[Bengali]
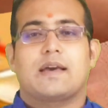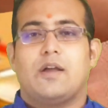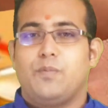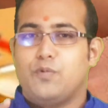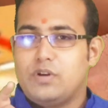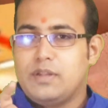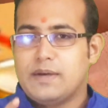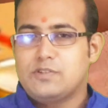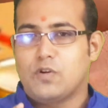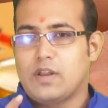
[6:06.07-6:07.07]
কারণ
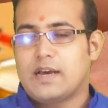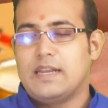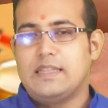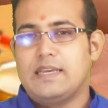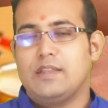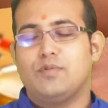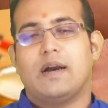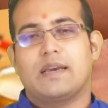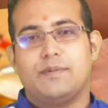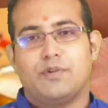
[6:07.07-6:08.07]
পূর্ণিমা চলাকালীনই কিন্তু
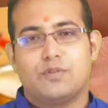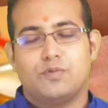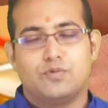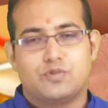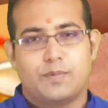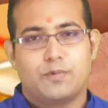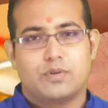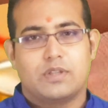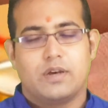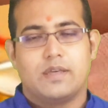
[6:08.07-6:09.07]
রাখি বন্ধন উৎসব
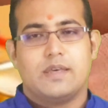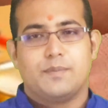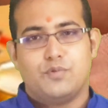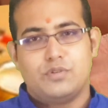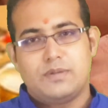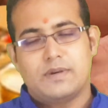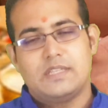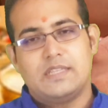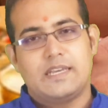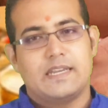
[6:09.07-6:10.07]
করতে হয় পূর্ণিমা
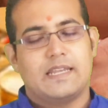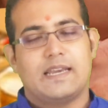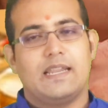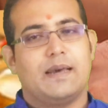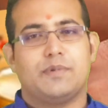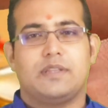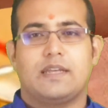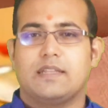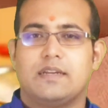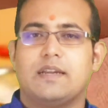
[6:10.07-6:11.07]
তিথি কেটে গেলে
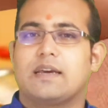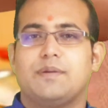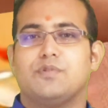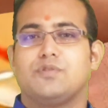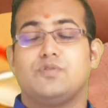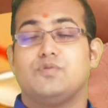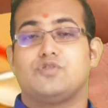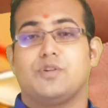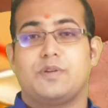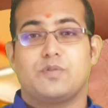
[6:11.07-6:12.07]
আপনাদের ক্ষেত্রে রাখি বন্ধন
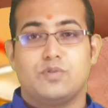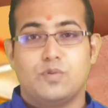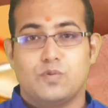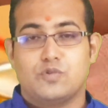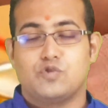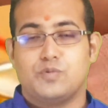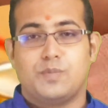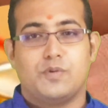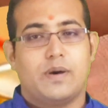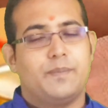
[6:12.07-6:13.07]
উৎসবের কিন্তু কোনো শুভ
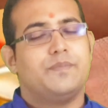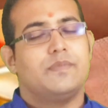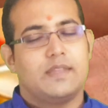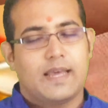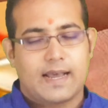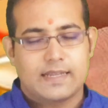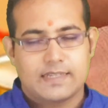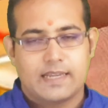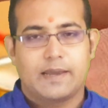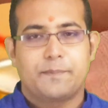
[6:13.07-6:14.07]
প্রভাব দেখা
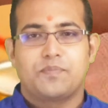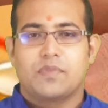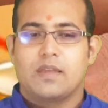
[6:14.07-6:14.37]
যায় না